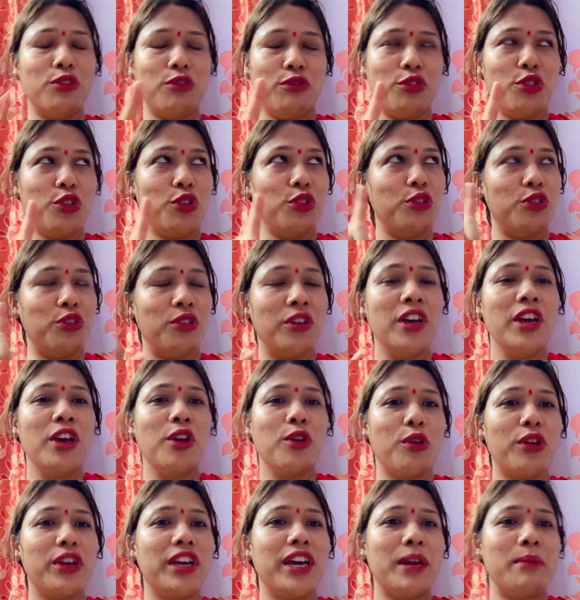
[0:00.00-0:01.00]
वो
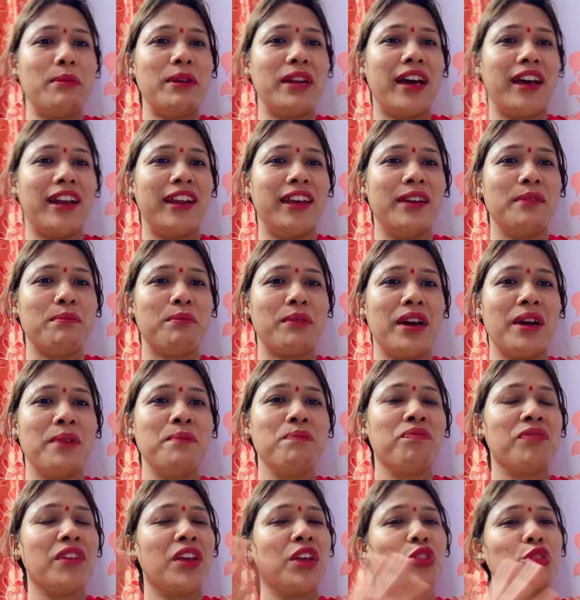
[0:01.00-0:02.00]
कोई घर बना रहे हैं अपना
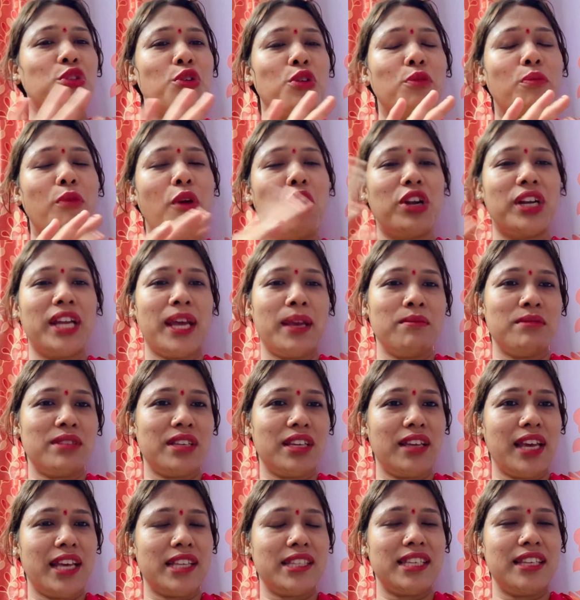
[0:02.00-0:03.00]
तो बहुत टाइम से
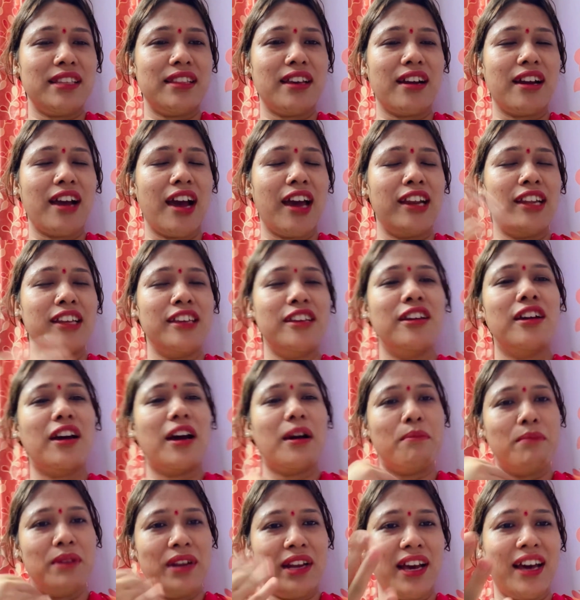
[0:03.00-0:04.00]
ऐसी था खाली
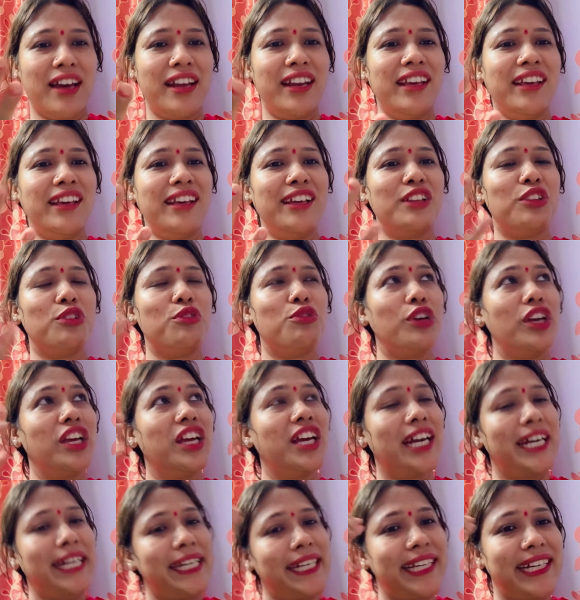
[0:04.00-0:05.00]
अब बना रहे हैं तो वही
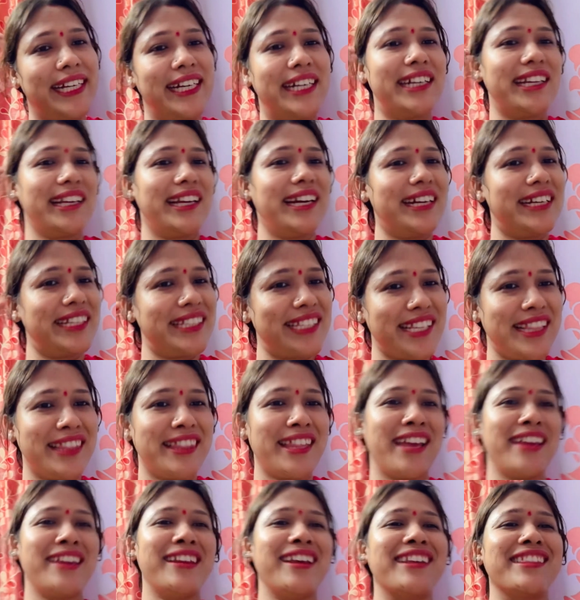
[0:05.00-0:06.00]
खट खट खट चलता
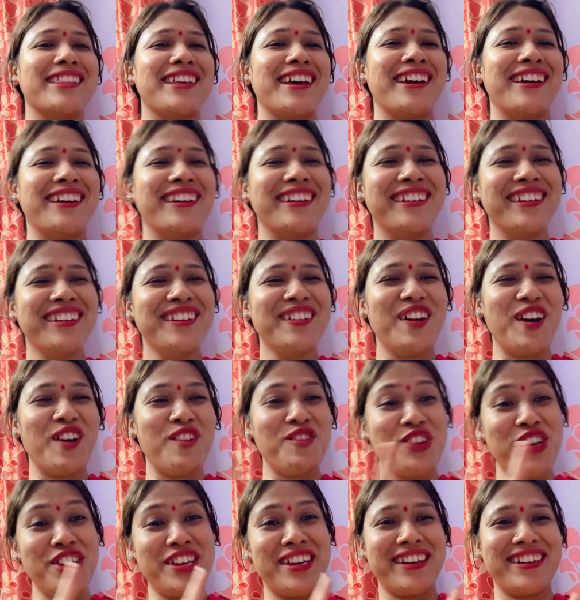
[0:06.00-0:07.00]
ही रहता है और
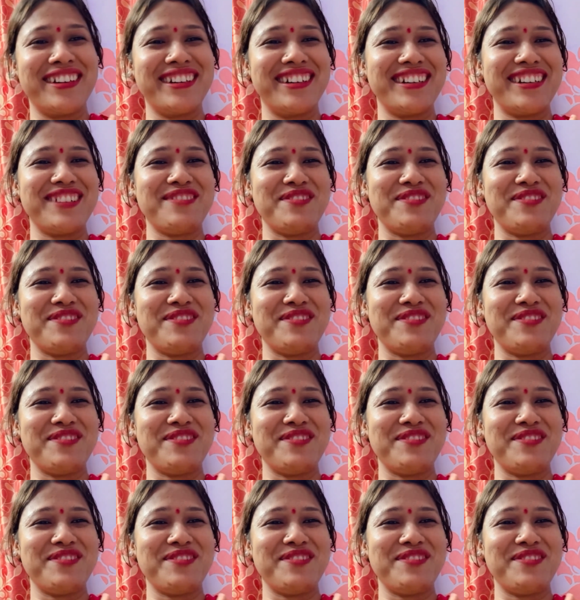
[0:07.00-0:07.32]
वही खटखट